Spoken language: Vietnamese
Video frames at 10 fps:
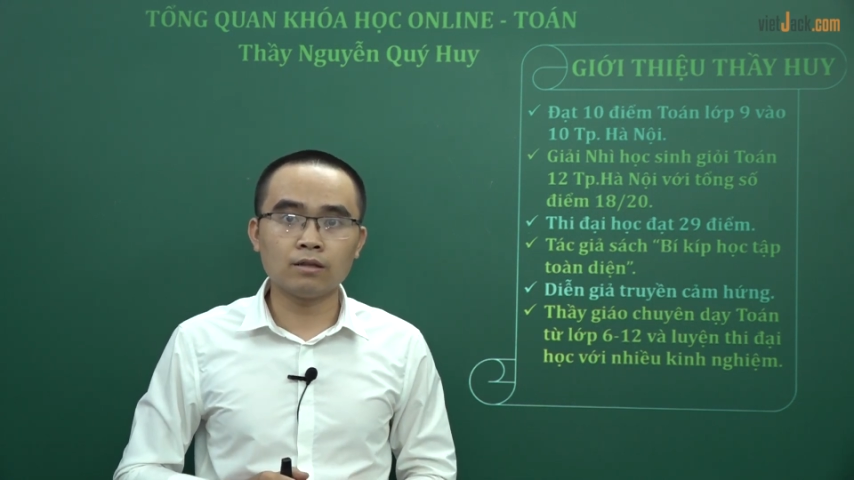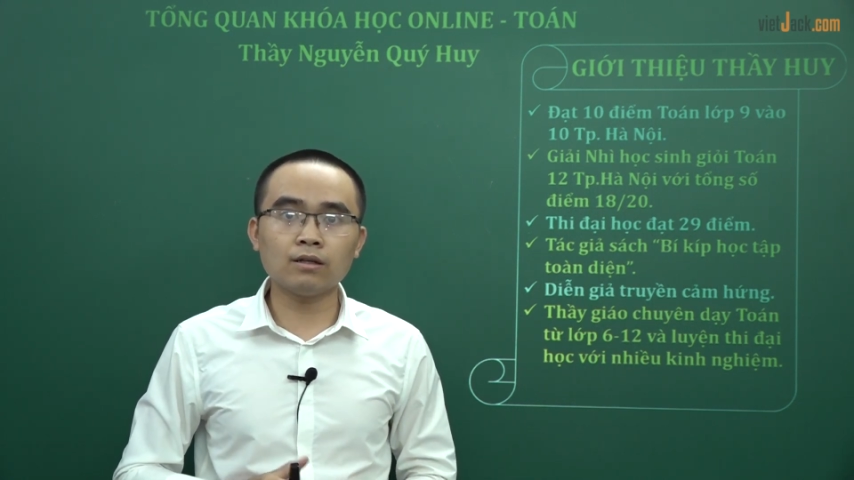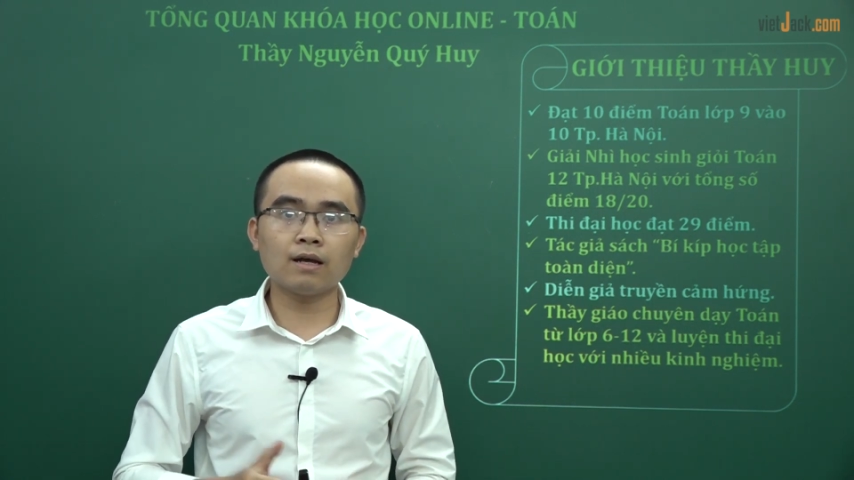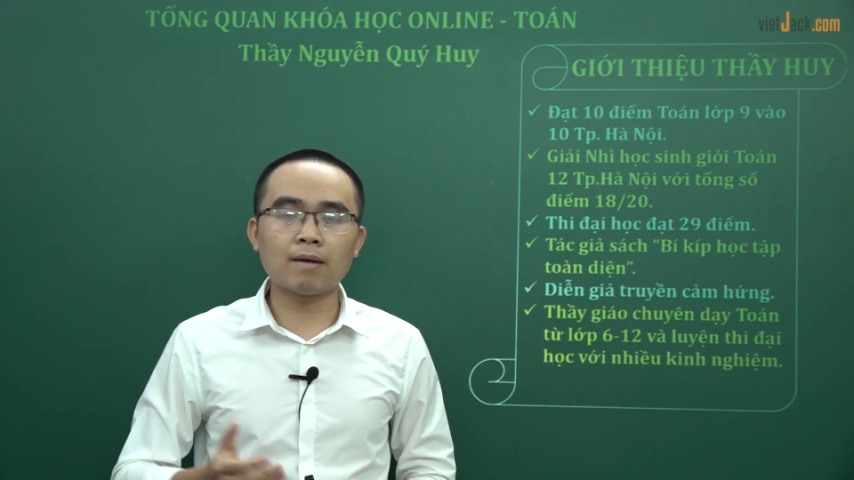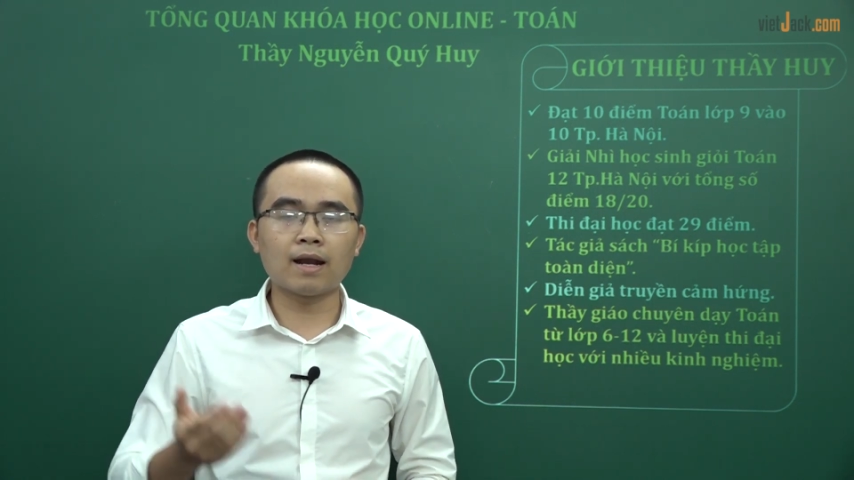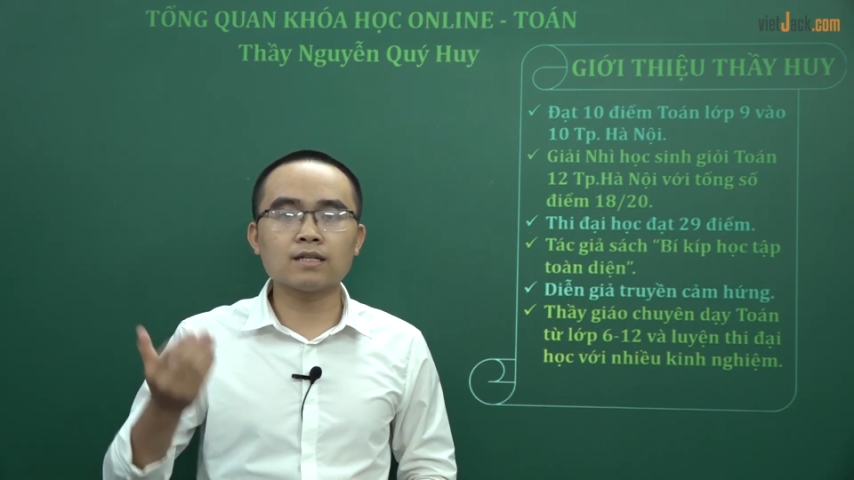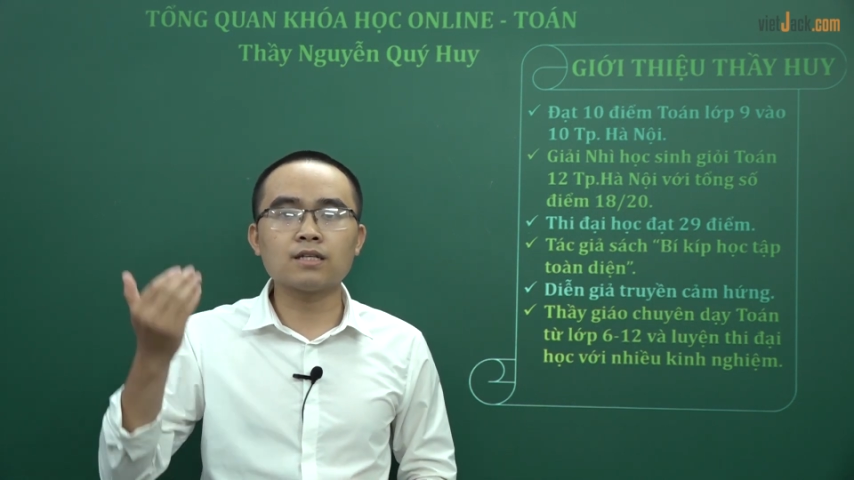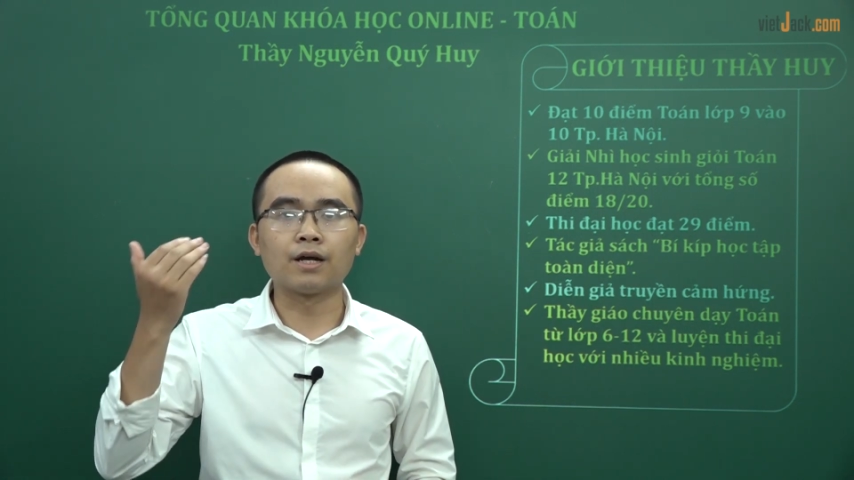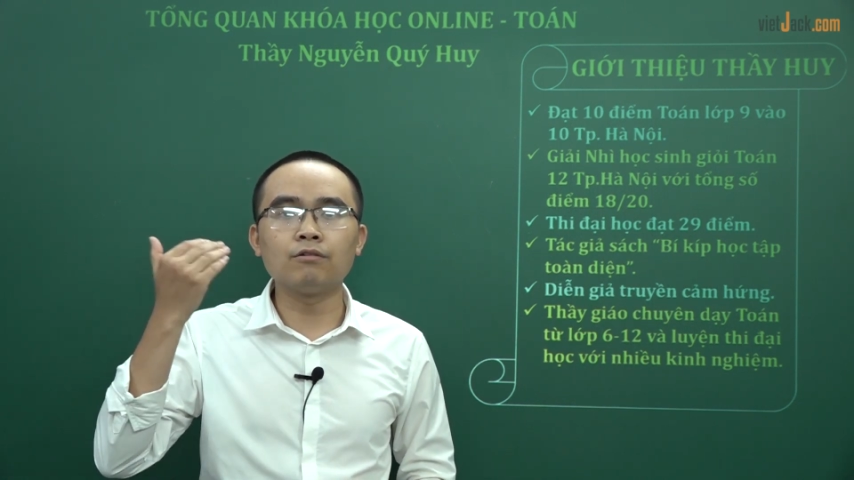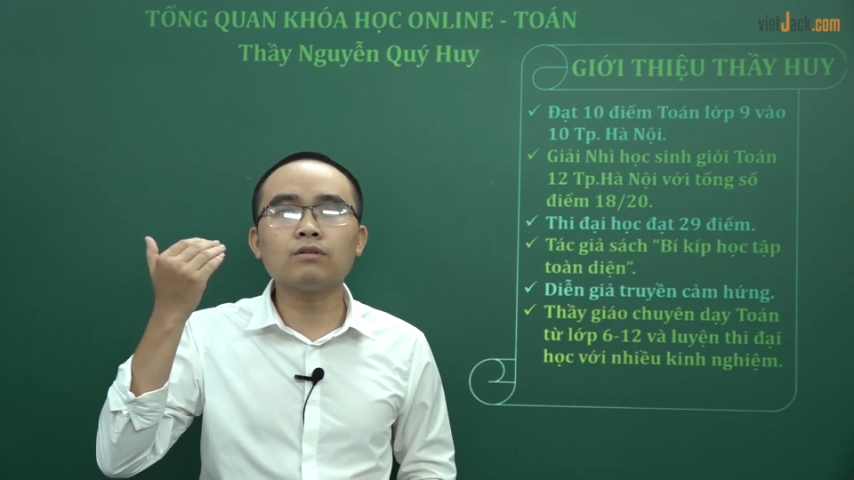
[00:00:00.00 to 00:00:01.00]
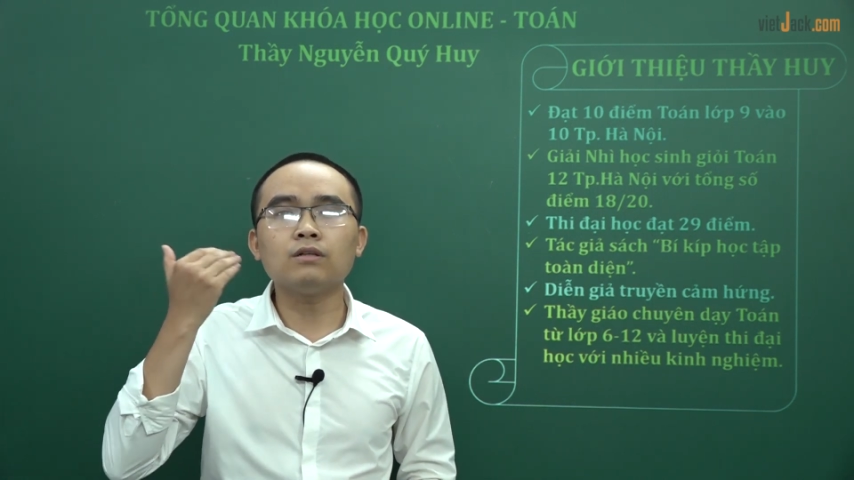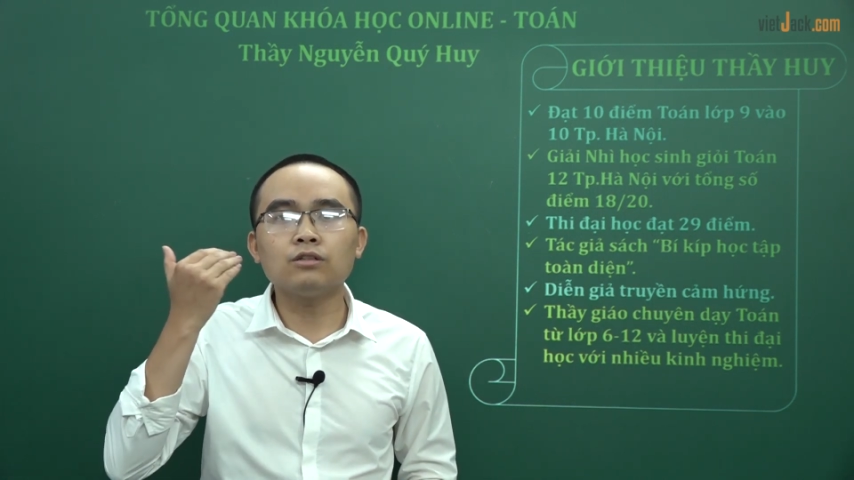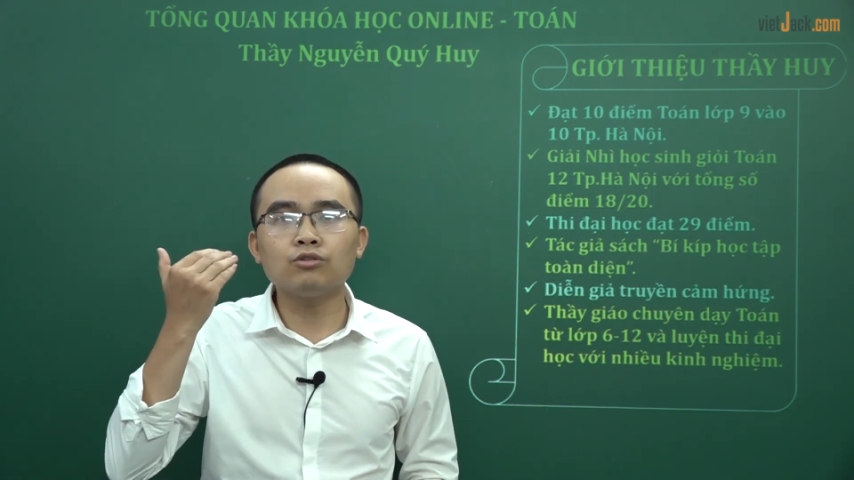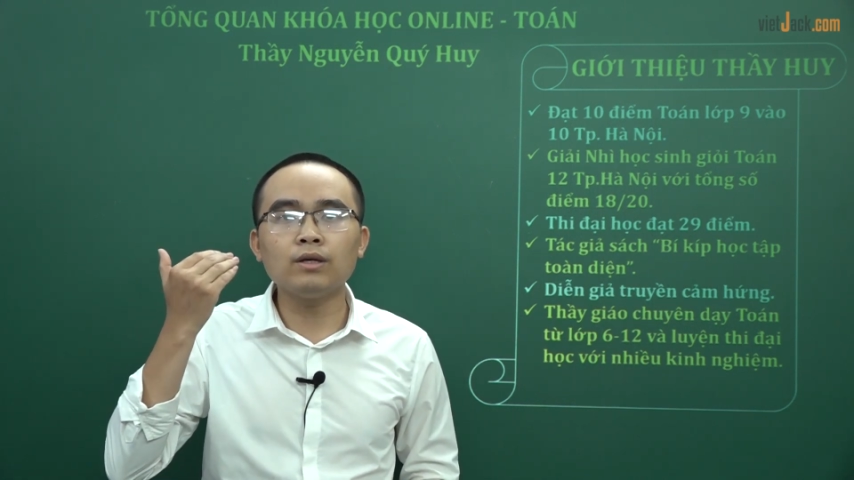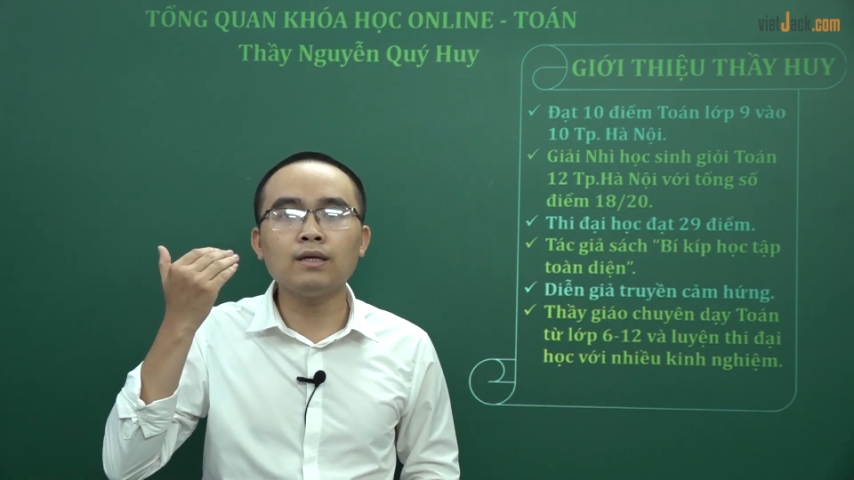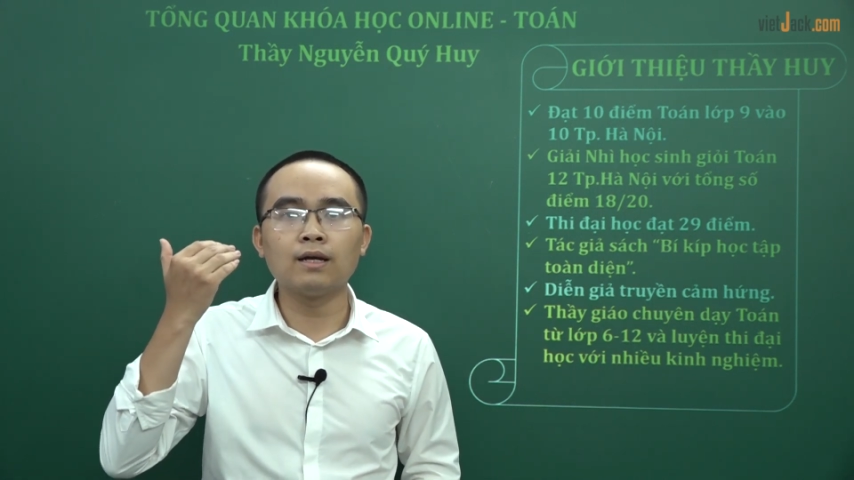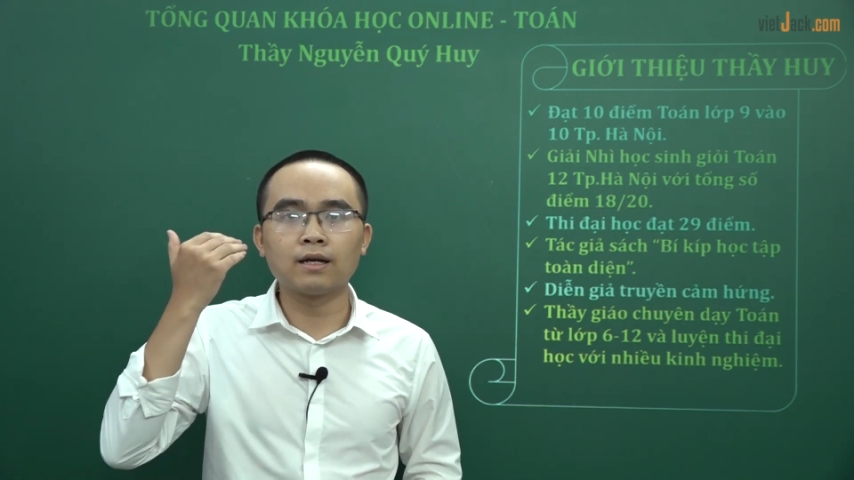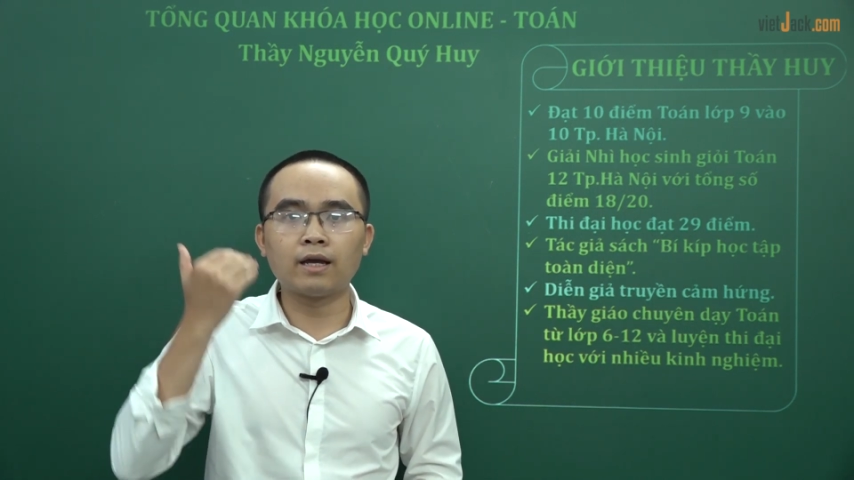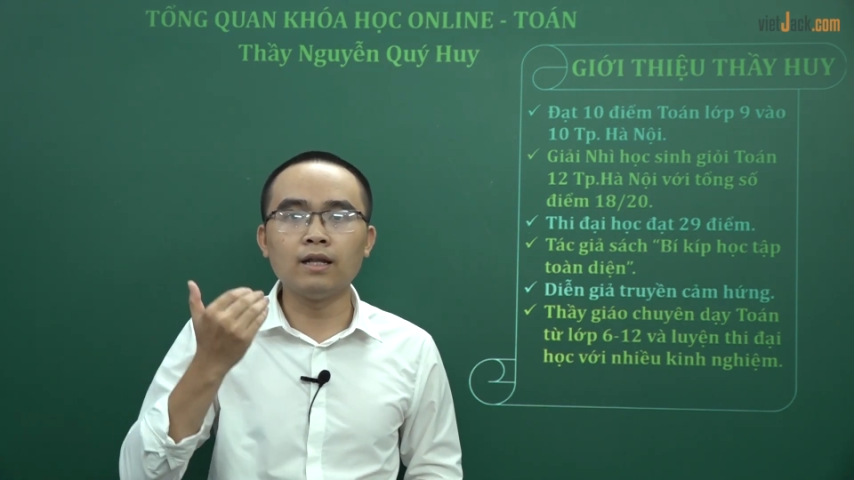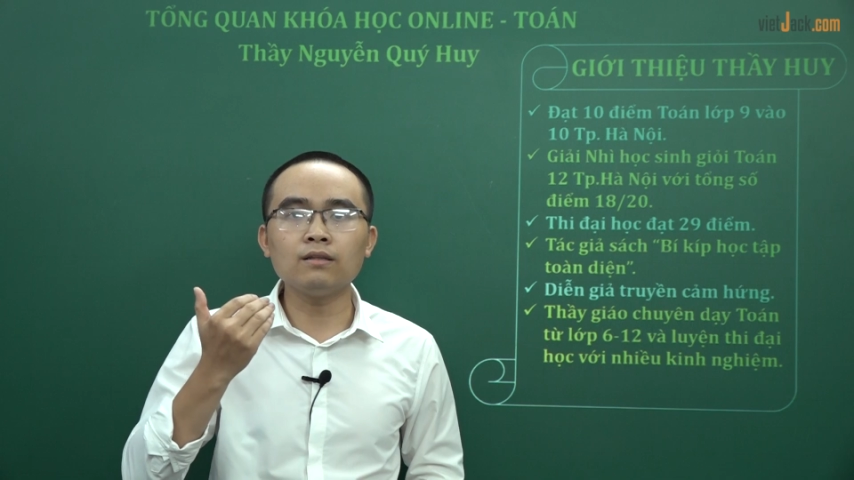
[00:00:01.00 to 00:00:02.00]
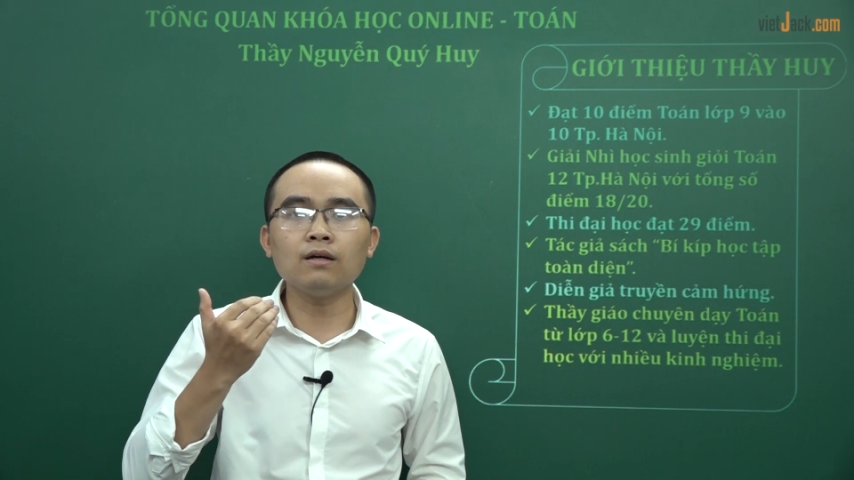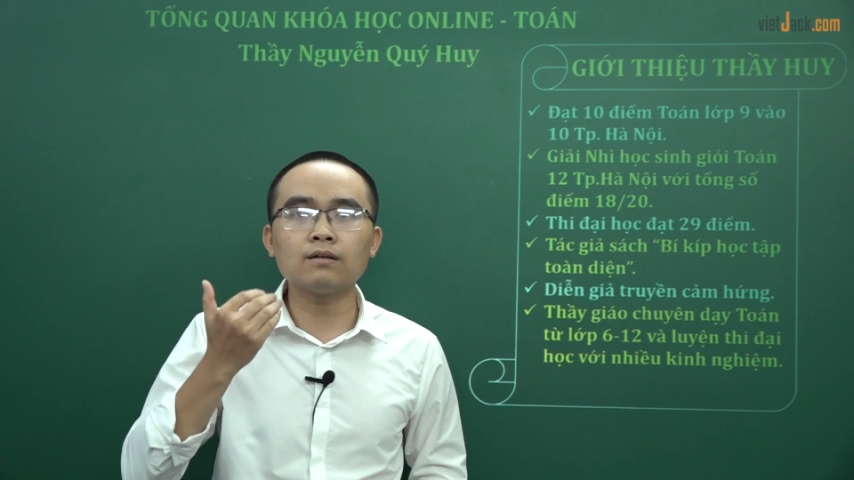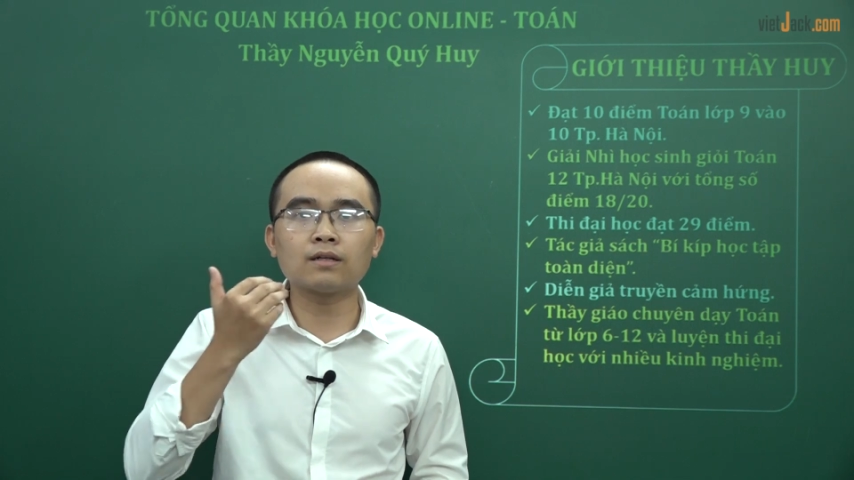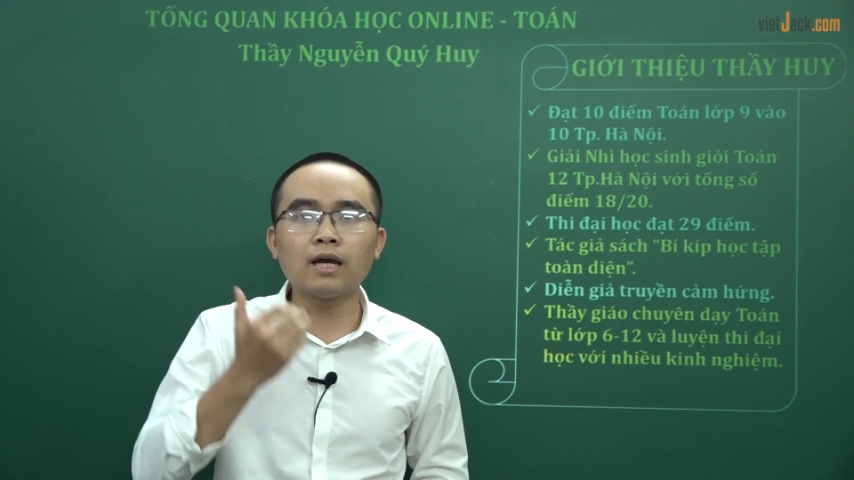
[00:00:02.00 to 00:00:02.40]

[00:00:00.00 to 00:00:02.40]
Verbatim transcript: Tức là bạn đang sở hữu tư duy, kiến thức,